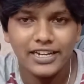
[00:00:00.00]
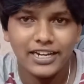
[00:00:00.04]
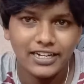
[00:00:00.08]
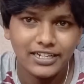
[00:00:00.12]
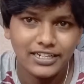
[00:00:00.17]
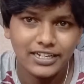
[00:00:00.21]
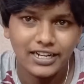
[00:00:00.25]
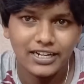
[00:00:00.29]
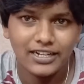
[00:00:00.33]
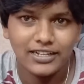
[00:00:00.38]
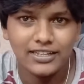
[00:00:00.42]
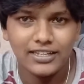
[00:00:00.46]

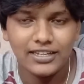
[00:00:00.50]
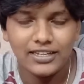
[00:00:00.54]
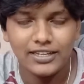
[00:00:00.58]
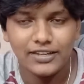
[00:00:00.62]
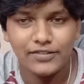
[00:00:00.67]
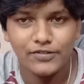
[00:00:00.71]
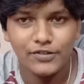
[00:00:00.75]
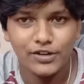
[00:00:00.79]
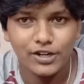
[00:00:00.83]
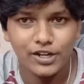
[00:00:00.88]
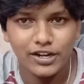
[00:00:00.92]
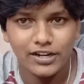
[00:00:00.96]
ఏంటి అనేది ఈ
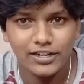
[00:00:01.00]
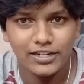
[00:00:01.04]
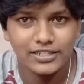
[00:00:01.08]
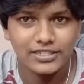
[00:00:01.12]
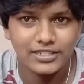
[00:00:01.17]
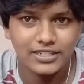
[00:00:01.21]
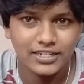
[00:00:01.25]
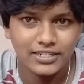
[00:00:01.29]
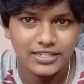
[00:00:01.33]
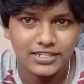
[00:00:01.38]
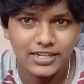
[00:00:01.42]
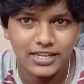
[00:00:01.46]
వీడియోలో
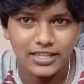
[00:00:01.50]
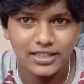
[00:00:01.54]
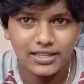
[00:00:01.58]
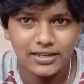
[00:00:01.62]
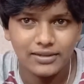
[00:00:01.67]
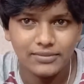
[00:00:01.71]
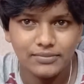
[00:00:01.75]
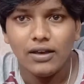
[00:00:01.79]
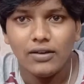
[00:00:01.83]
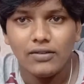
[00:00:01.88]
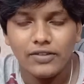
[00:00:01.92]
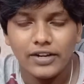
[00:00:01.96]
డిస్కస్ చేద్దాం